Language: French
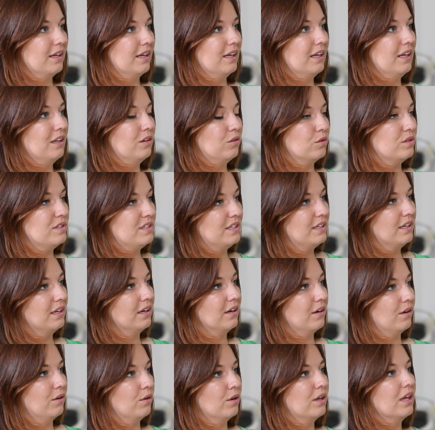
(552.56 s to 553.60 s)
et te
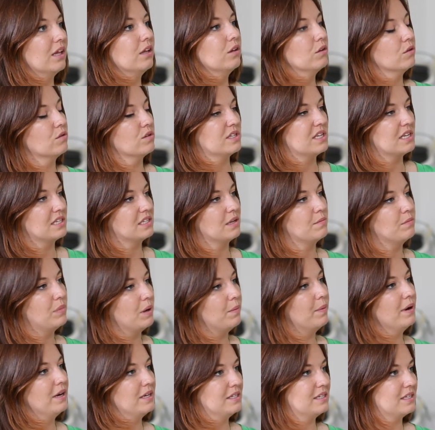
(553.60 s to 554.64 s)
dire, ok, non, ça, ça me plaît
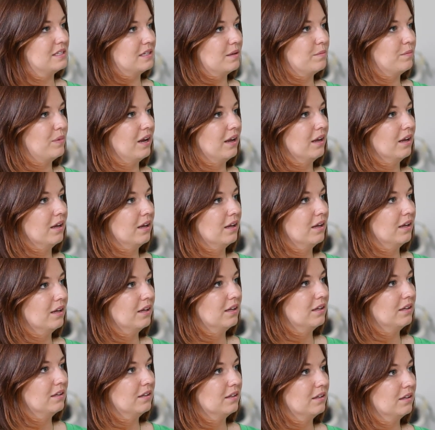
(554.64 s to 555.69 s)
pas et ça, ça me plaît
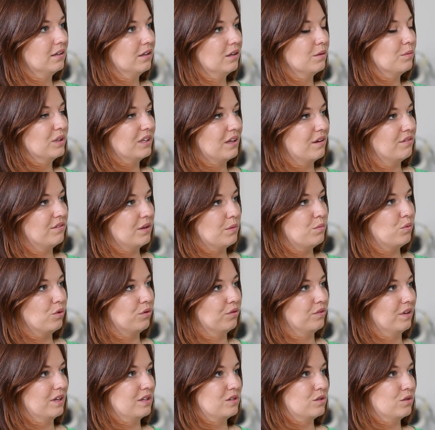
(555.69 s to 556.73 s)
Comment t'as fait pour
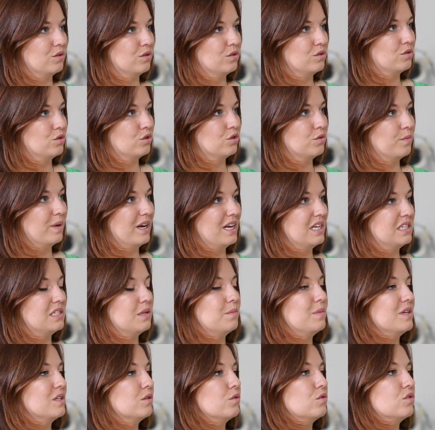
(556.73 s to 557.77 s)
faire ce, chemin-là C'est
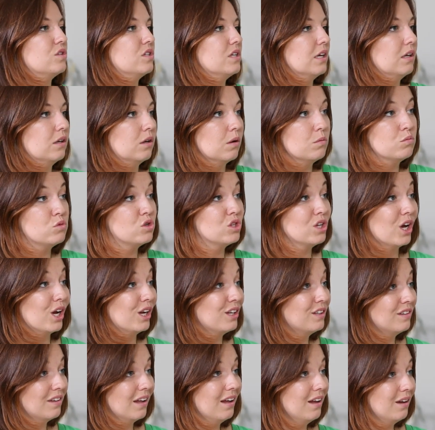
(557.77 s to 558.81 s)
parce que c'est comme ça
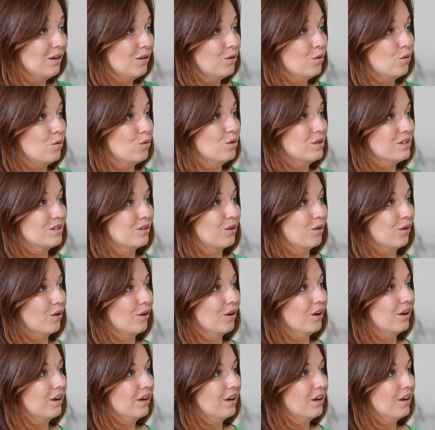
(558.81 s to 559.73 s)
que t'es Ou est-ce que...